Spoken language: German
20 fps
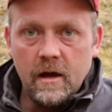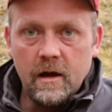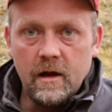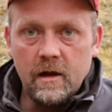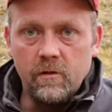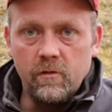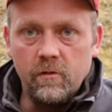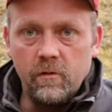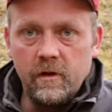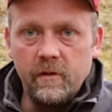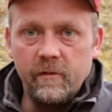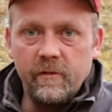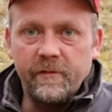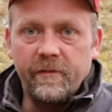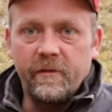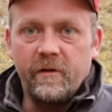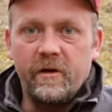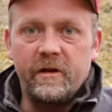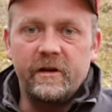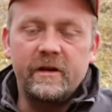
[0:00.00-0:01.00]
Hallo liebe
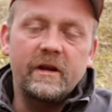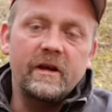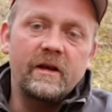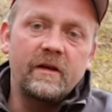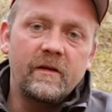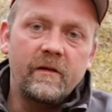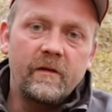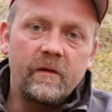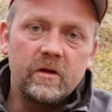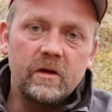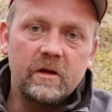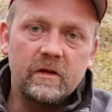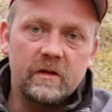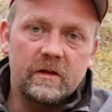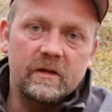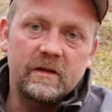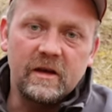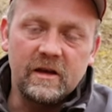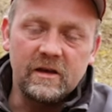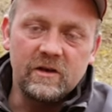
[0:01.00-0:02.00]
Freunde
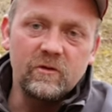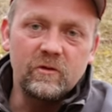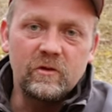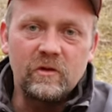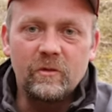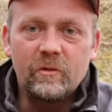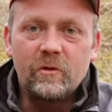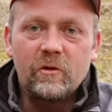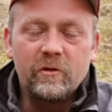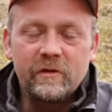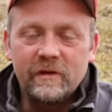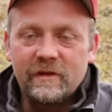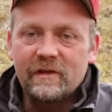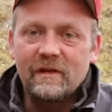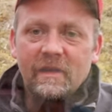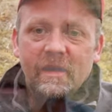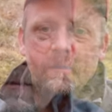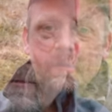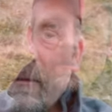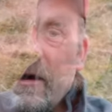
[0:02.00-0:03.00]
der
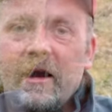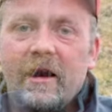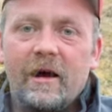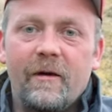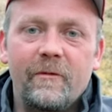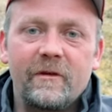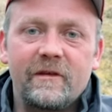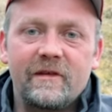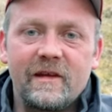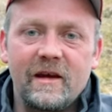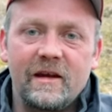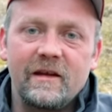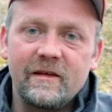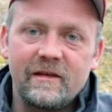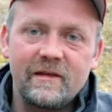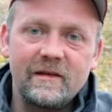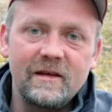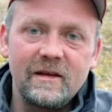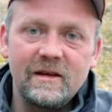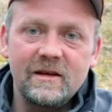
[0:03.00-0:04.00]
YouTube-Kunst. Mein Name ist
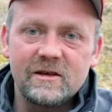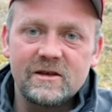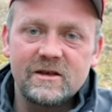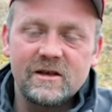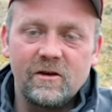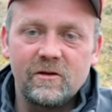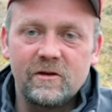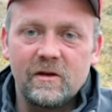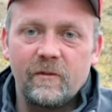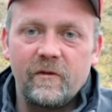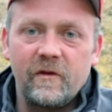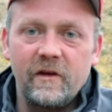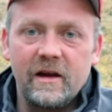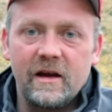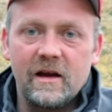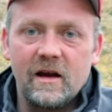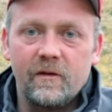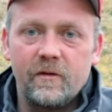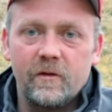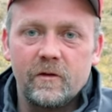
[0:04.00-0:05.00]
Dennis, ihr schaut der
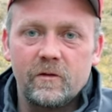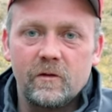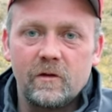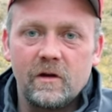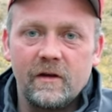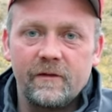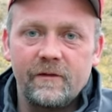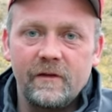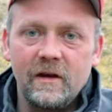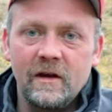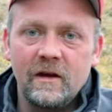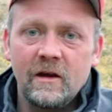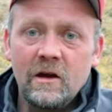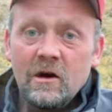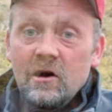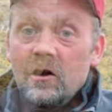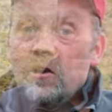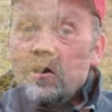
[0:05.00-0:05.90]
Pfleger Fotografie